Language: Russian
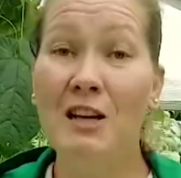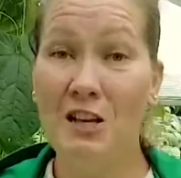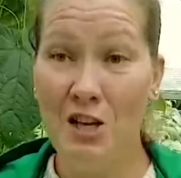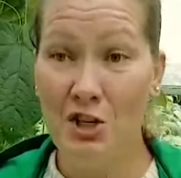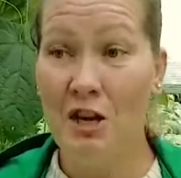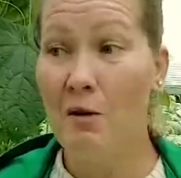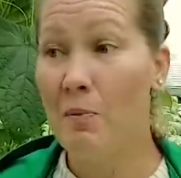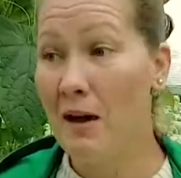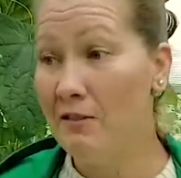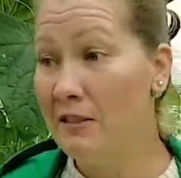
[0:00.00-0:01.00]
клещ, как
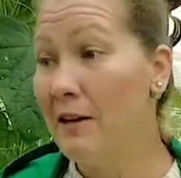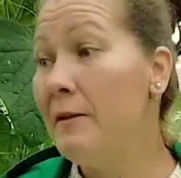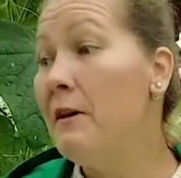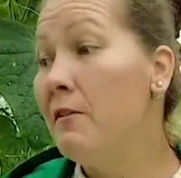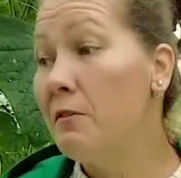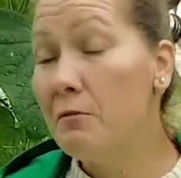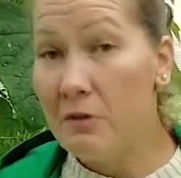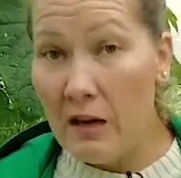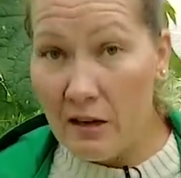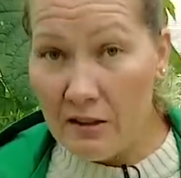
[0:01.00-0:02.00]
правило,
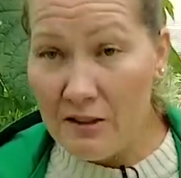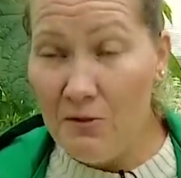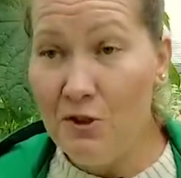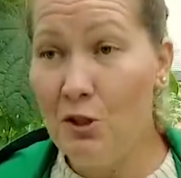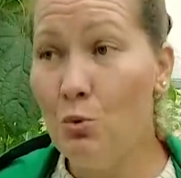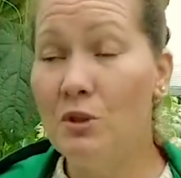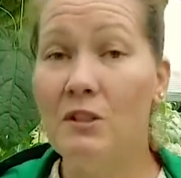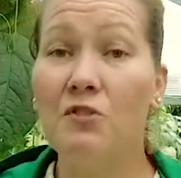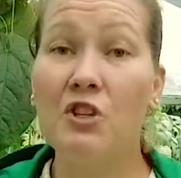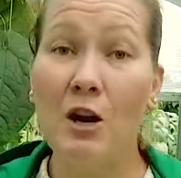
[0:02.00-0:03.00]
а,
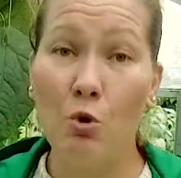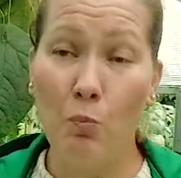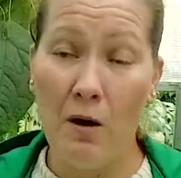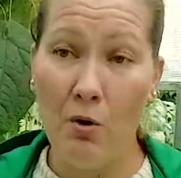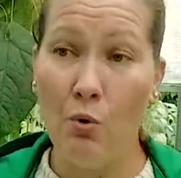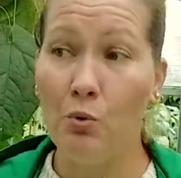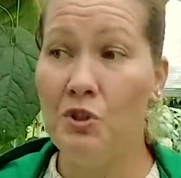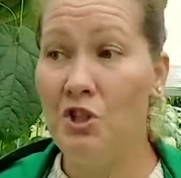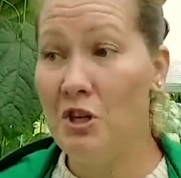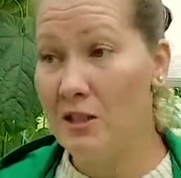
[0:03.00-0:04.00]
активизируется в жаркую погоду.
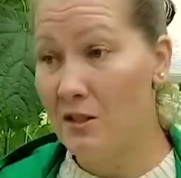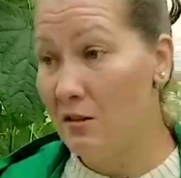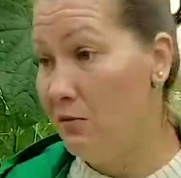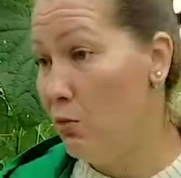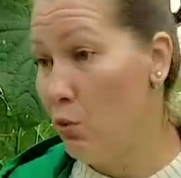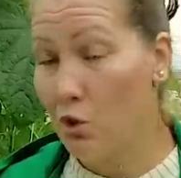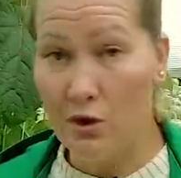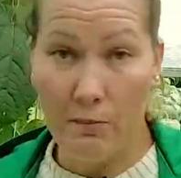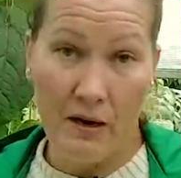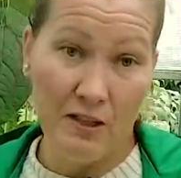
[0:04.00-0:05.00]
Сейчас его
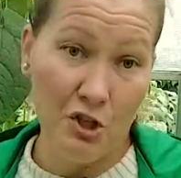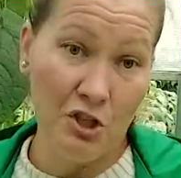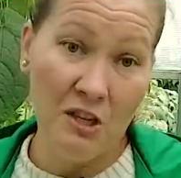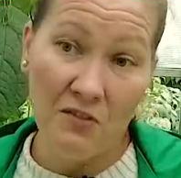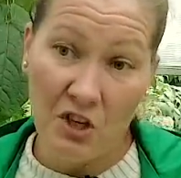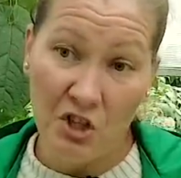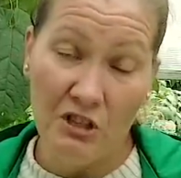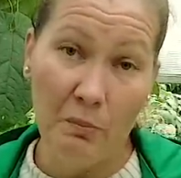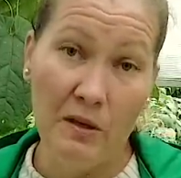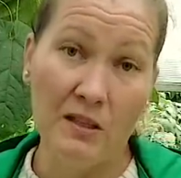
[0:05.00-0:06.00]
уже практически нет в наших
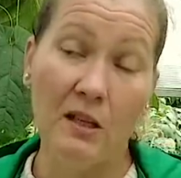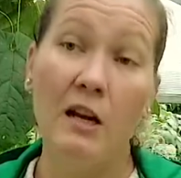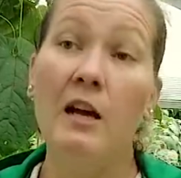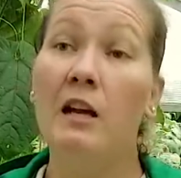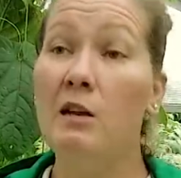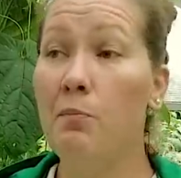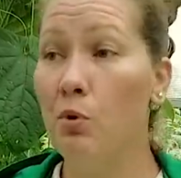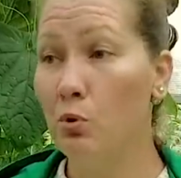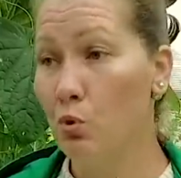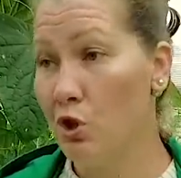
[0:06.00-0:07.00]
теплицах, либо
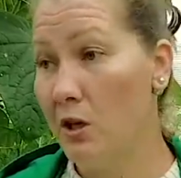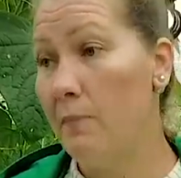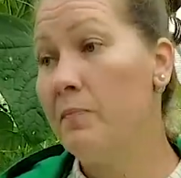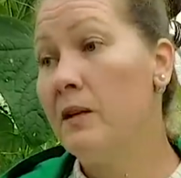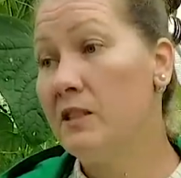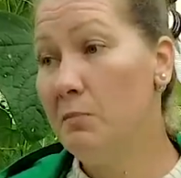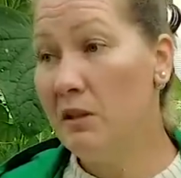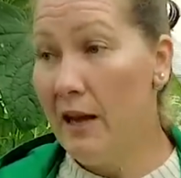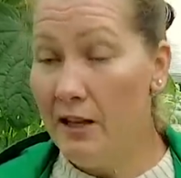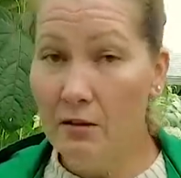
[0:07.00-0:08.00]
он уже
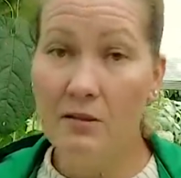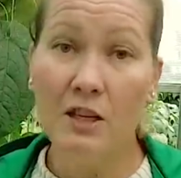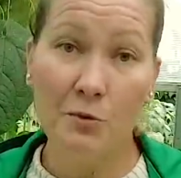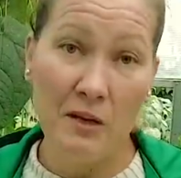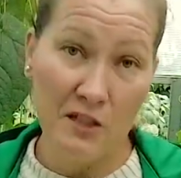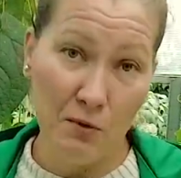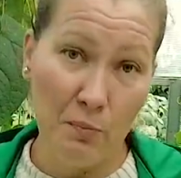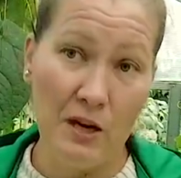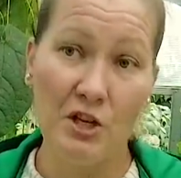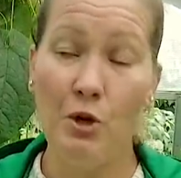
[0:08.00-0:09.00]
замедляет, скажем так, свой
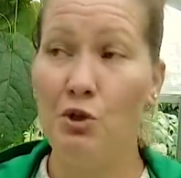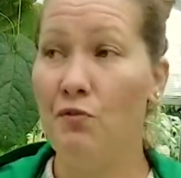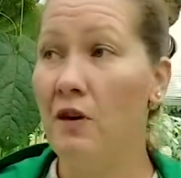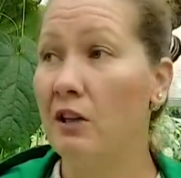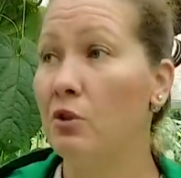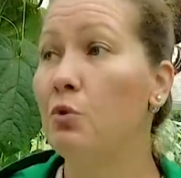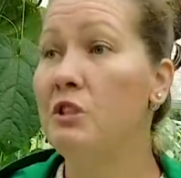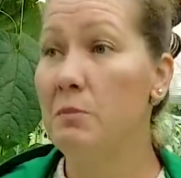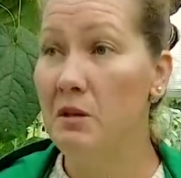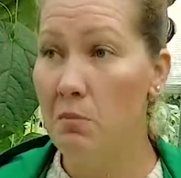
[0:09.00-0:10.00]
поражающий факт, но
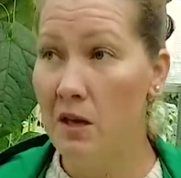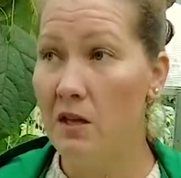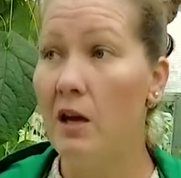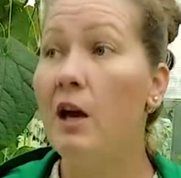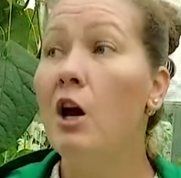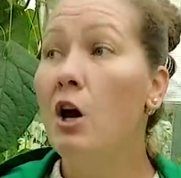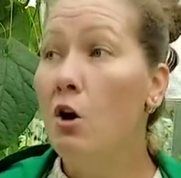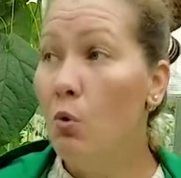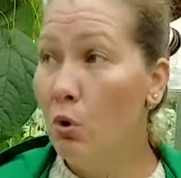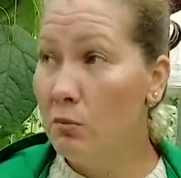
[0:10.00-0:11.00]
тем не менее
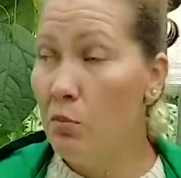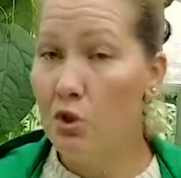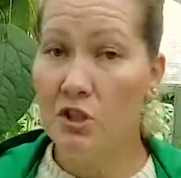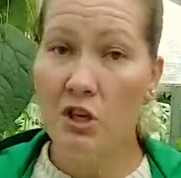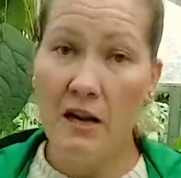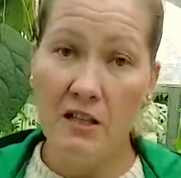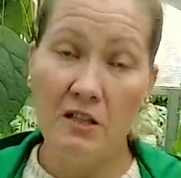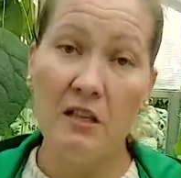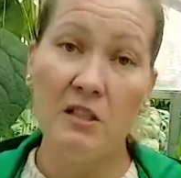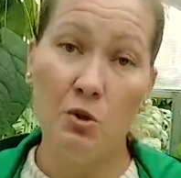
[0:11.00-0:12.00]
он может сохраниться
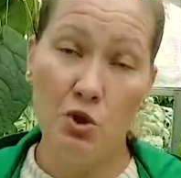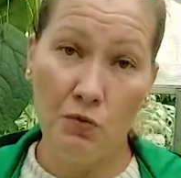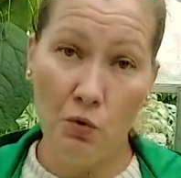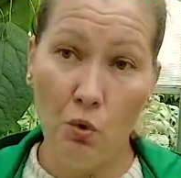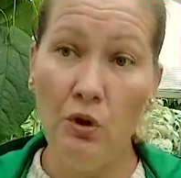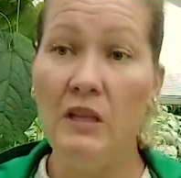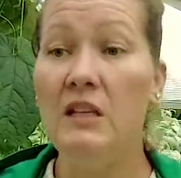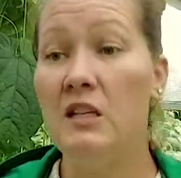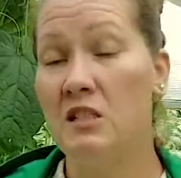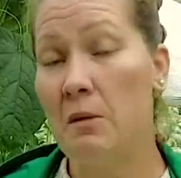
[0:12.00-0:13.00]
до следующего года, и
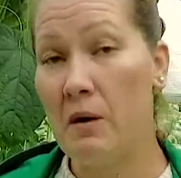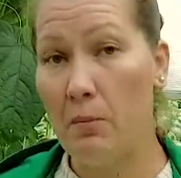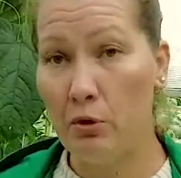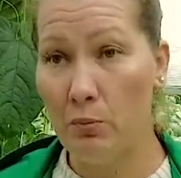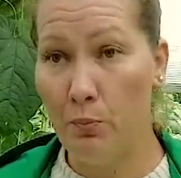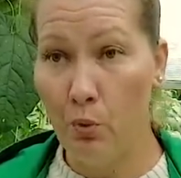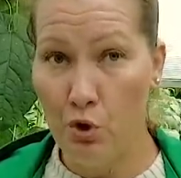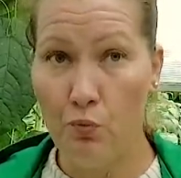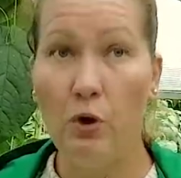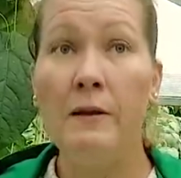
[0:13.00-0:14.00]
если не обработать
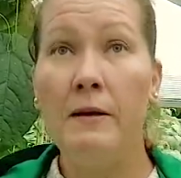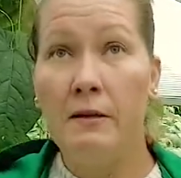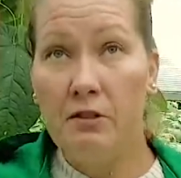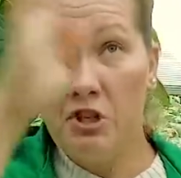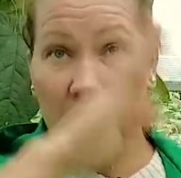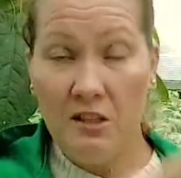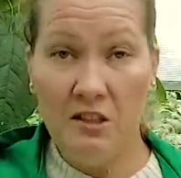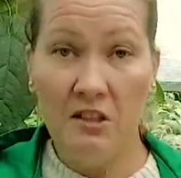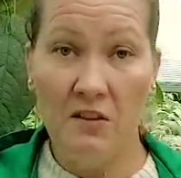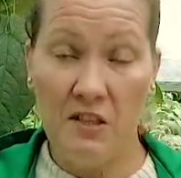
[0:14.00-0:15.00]
почву, тщательно
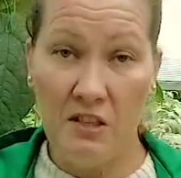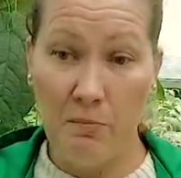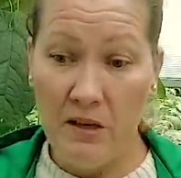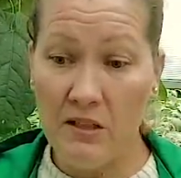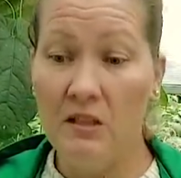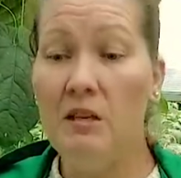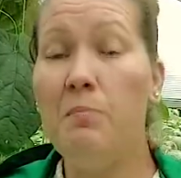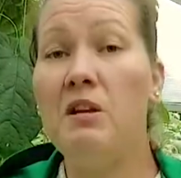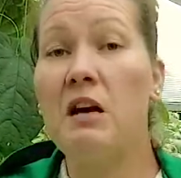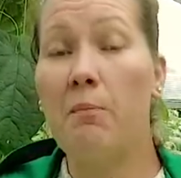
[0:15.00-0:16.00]
стенки всей теплицы, не
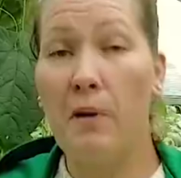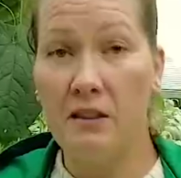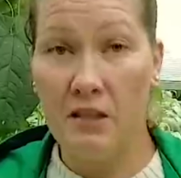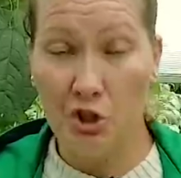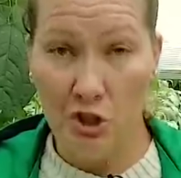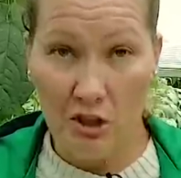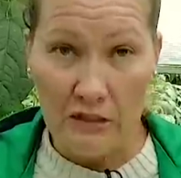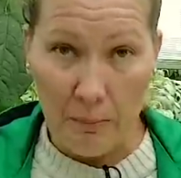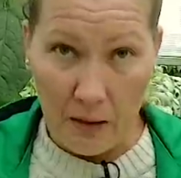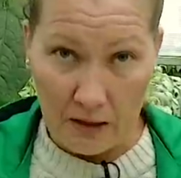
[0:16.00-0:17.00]
перекопать на штык
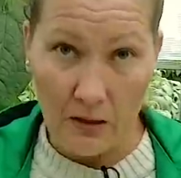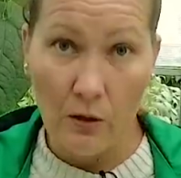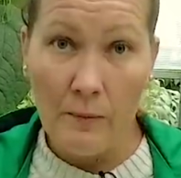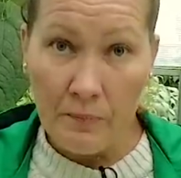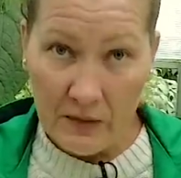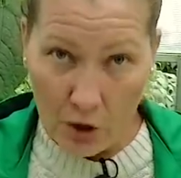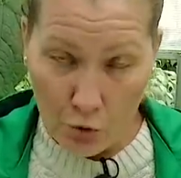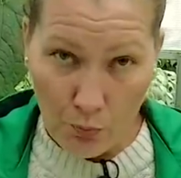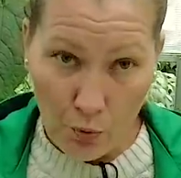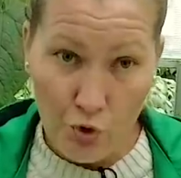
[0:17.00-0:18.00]
лопаты
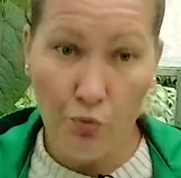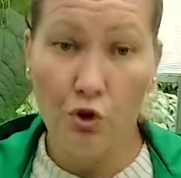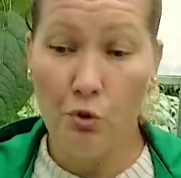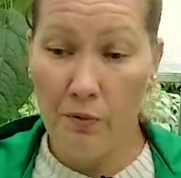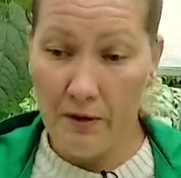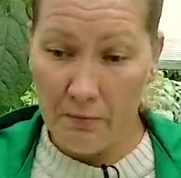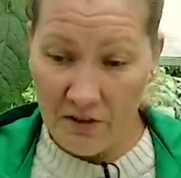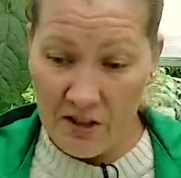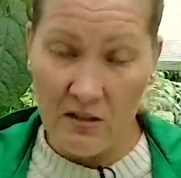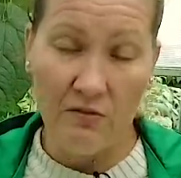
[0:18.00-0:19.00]
нашу почву, чтобы
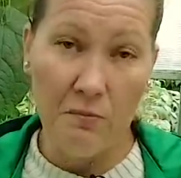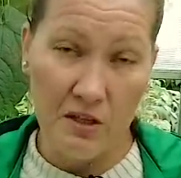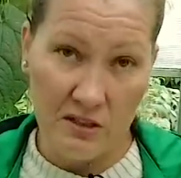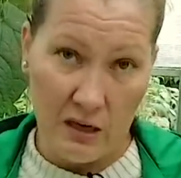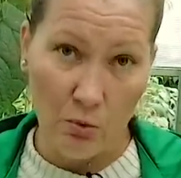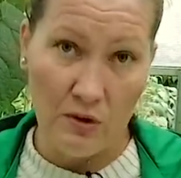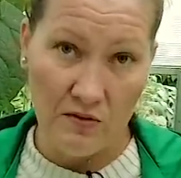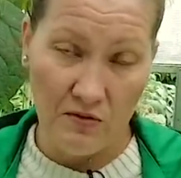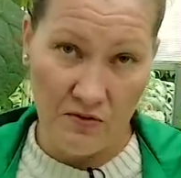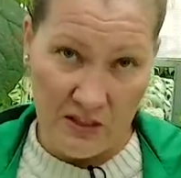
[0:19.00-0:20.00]
вредители вымерзали у
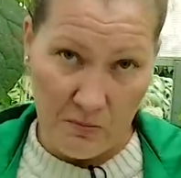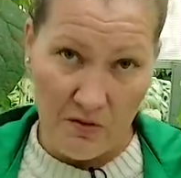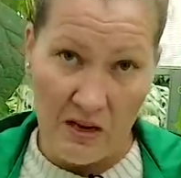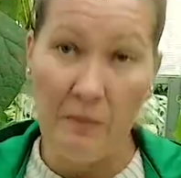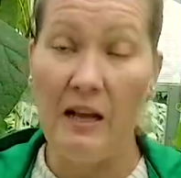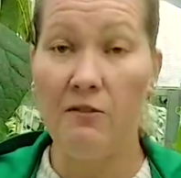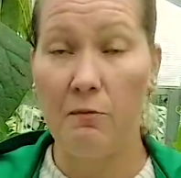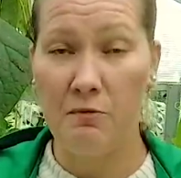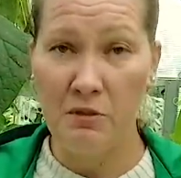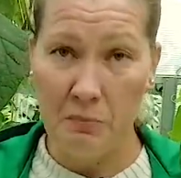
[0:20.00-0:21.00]
нас в зимнее время, для
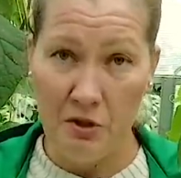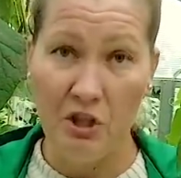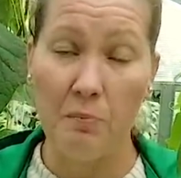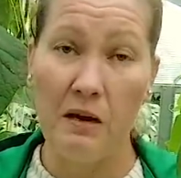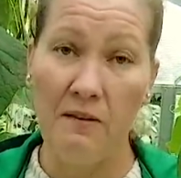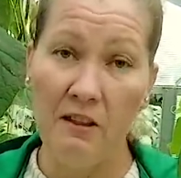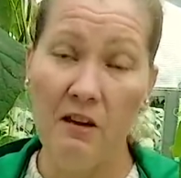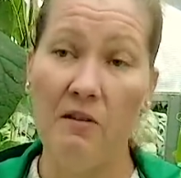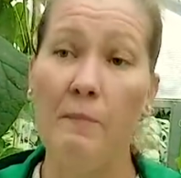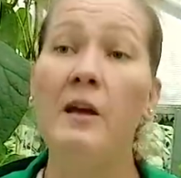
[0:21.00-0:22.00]
этого мы теплички
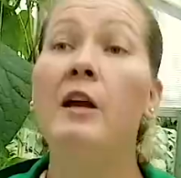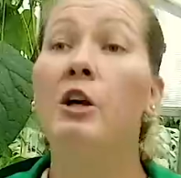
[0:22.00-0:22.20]
проветриваем,